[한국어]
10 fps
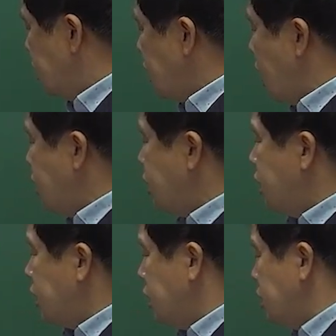단위
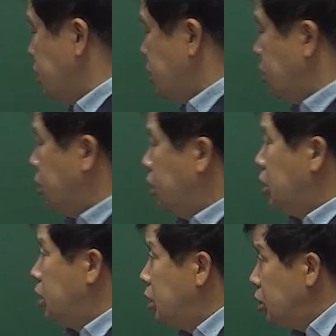질량 것이죠
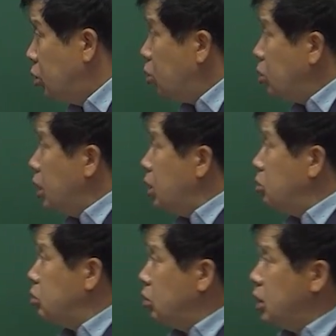이렇게
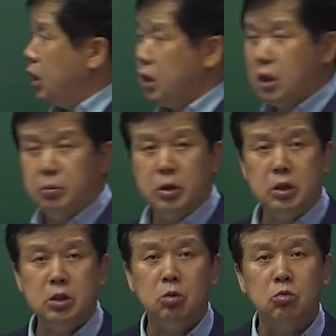해갖고 정리하게
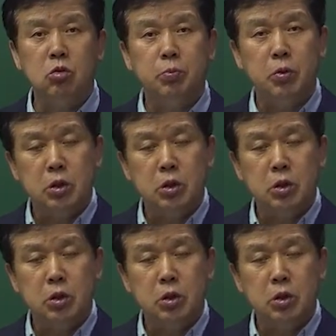되면 킬로줄 퍼